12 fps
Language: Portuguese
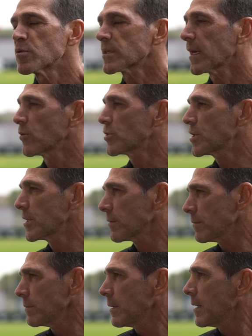buscar um
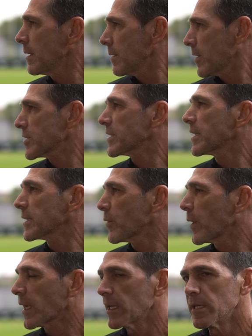título, acho que tem que ter
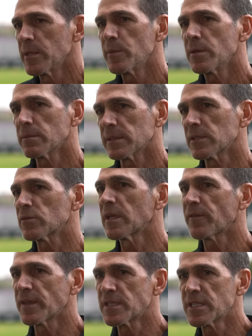um equilíbrio, tanto
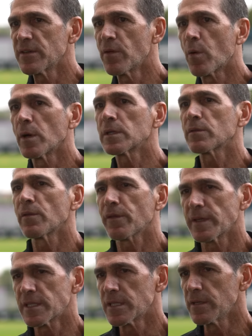defensivo quanto
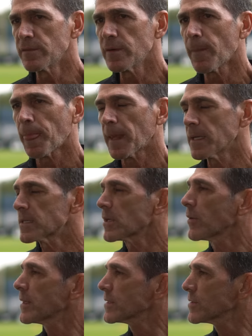ofensivo, e
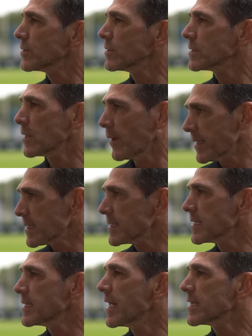são, isso, são essas
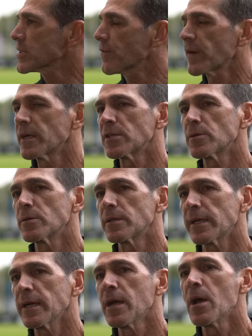ideias que o Fernando
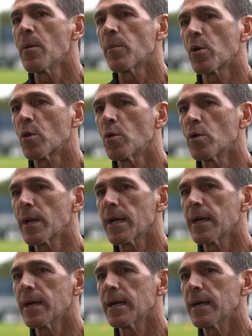né,
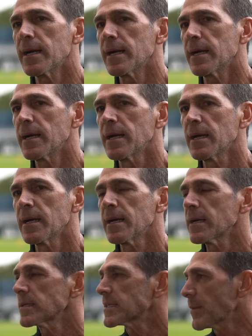procura
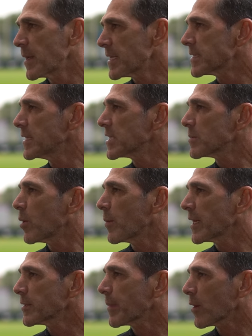estabelecer nesse
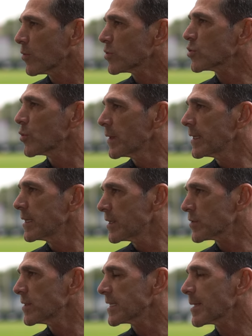momento para construir
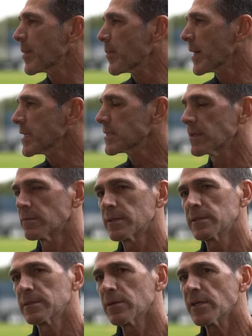isso nessa preparação. Né?
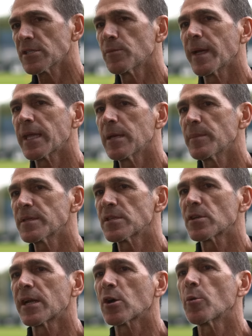Então acho que uma equipe se
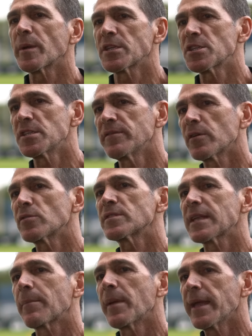torna competitiva quando
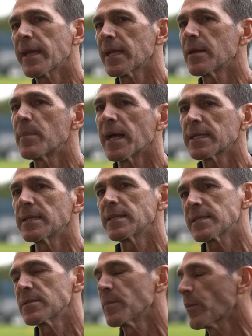está bem equilibrada
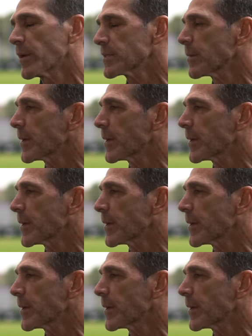nesses momentos da